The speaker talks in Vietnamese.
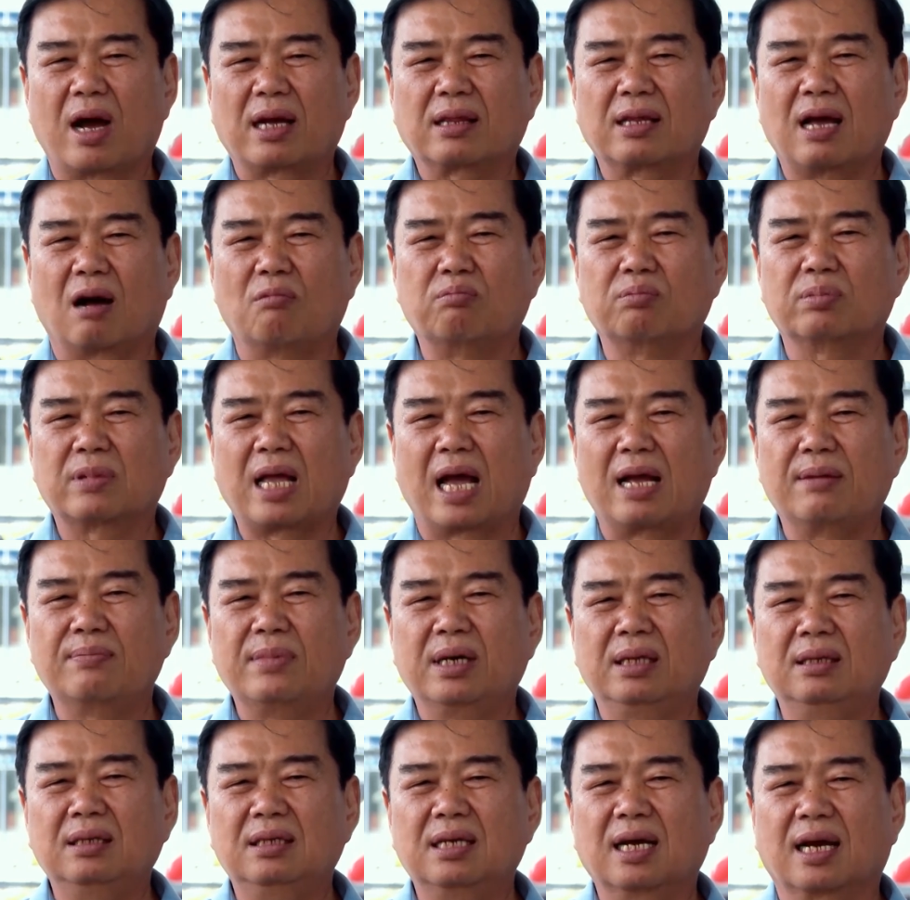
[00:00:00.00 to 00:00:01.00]
hoạt động tại
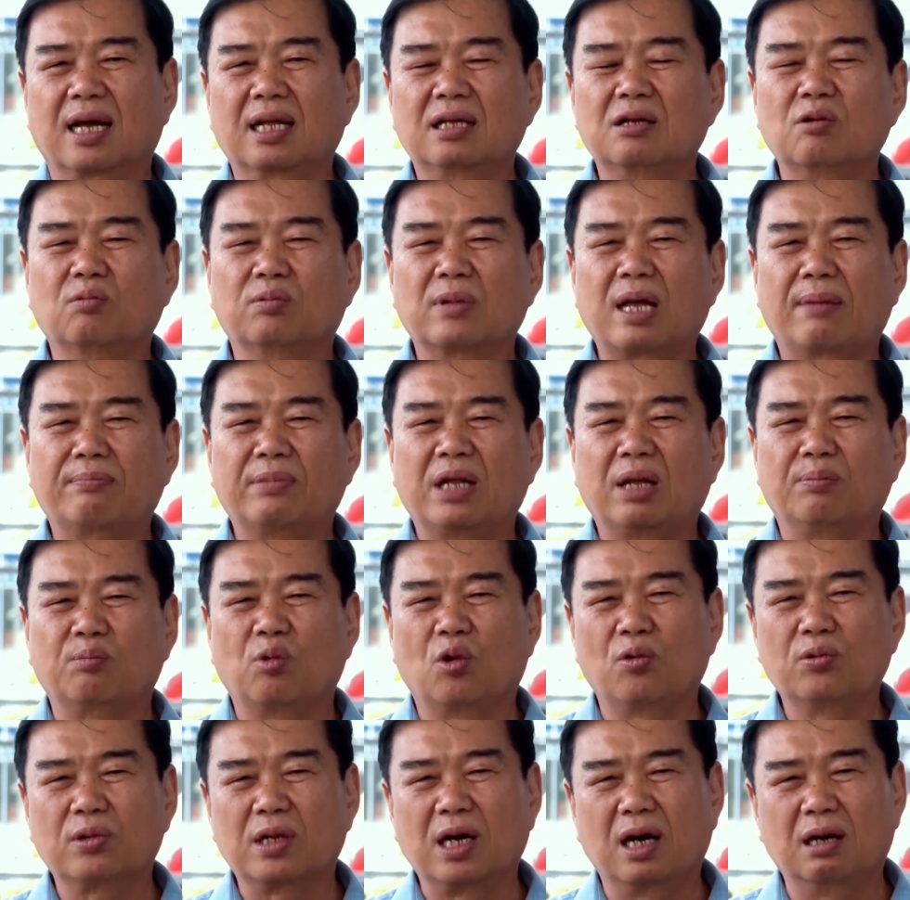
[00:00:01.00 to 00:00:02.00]
bến xe khách trung tâm
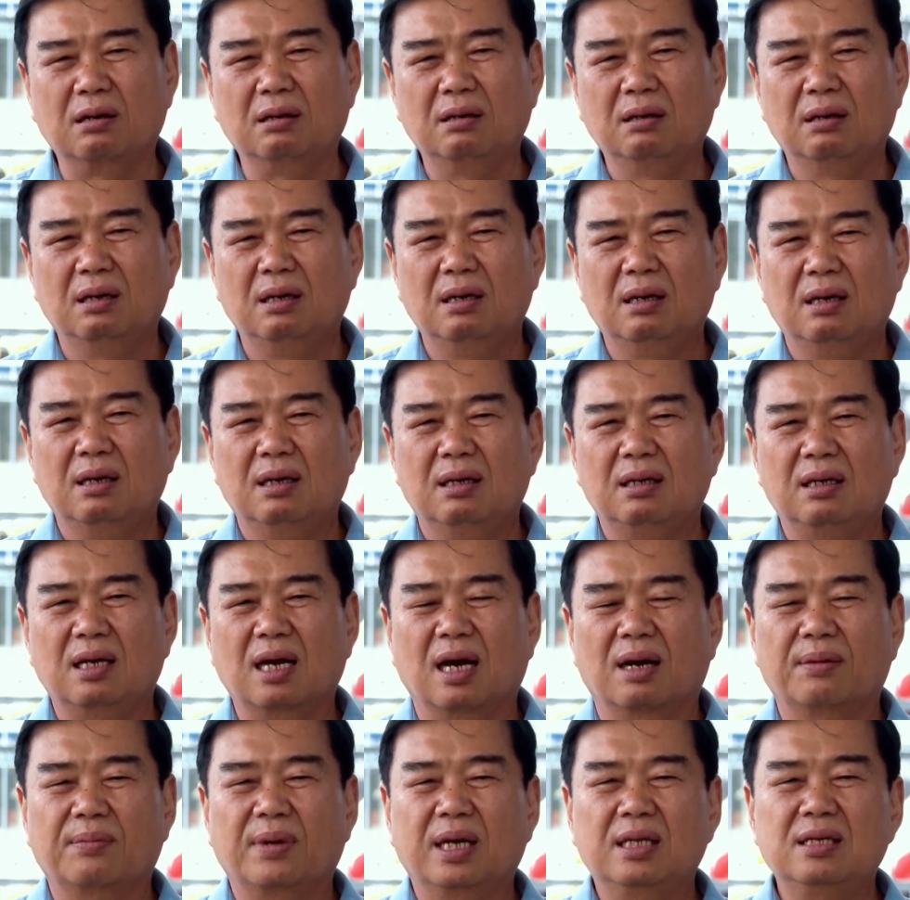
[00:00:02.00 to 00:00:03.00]
thành phố Cần Thơ
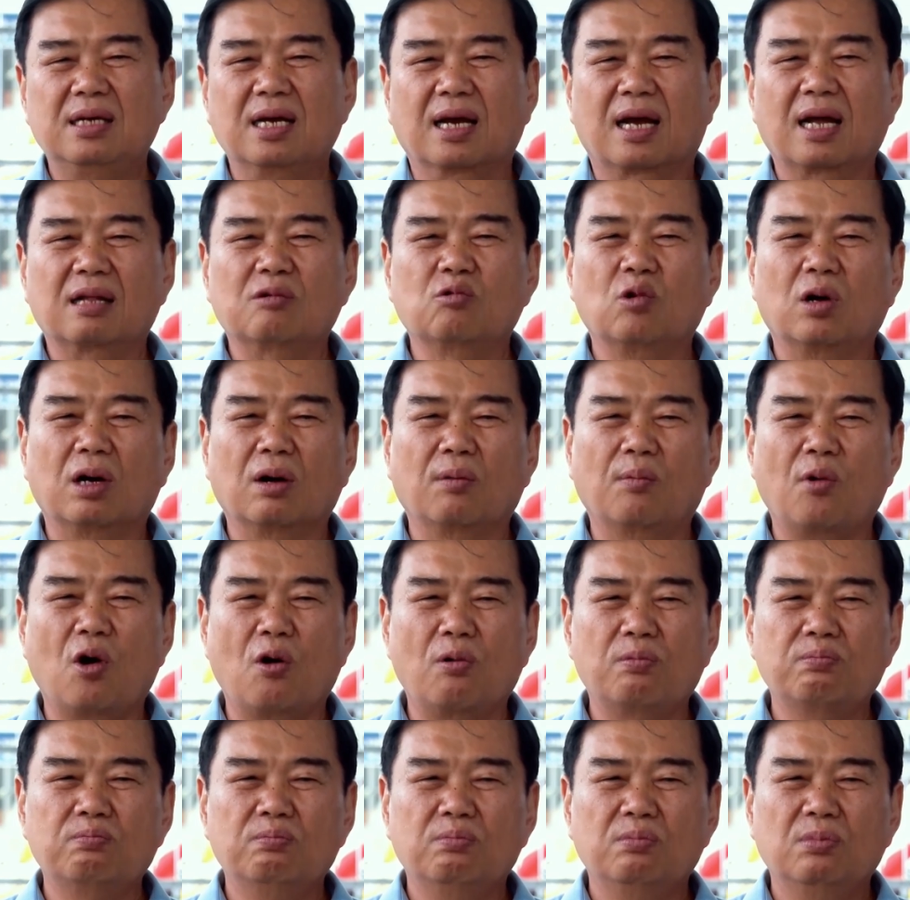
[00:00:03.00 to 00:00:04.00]
và bến xe khách quận Ô
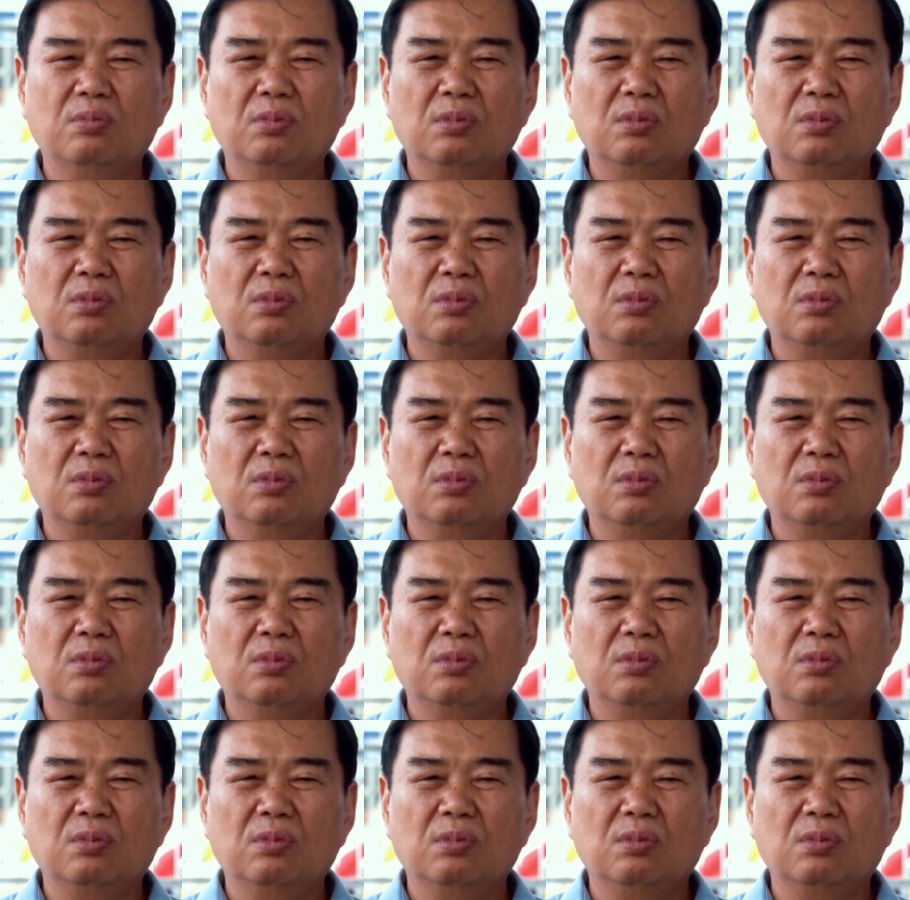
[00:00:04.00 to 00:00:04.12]
Môn